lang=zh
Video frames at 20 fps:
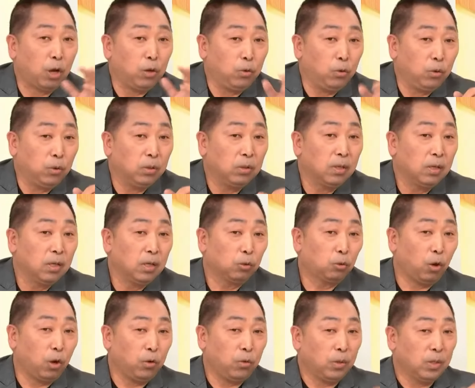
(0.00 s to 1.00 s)
对于
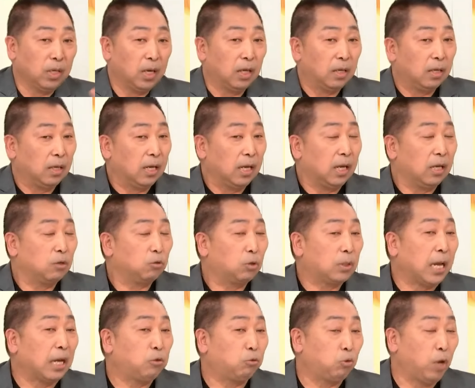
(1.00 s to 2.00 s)
对于呢，
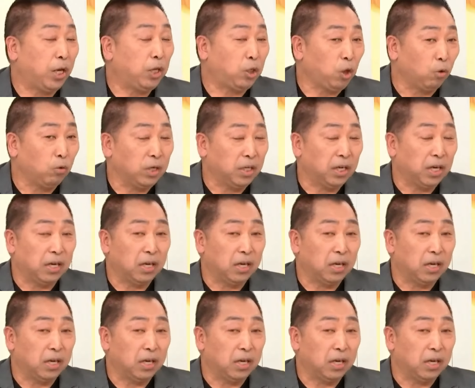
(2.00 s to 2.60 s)
在追求